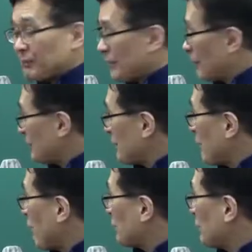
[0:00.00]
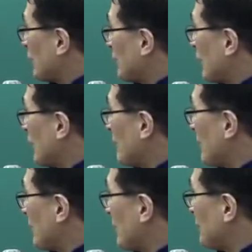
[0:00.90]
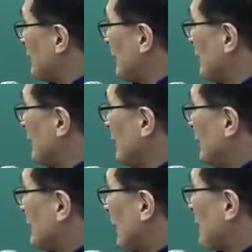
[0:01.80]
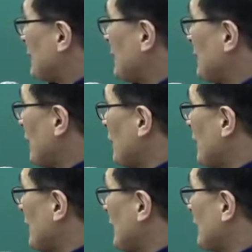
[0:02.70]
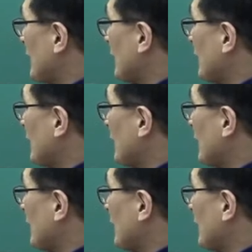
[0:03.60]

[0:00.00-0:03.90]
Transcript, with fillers: 30만 보조받으니까 얼마만 내면 돼요? 30만 원만 내잖아요.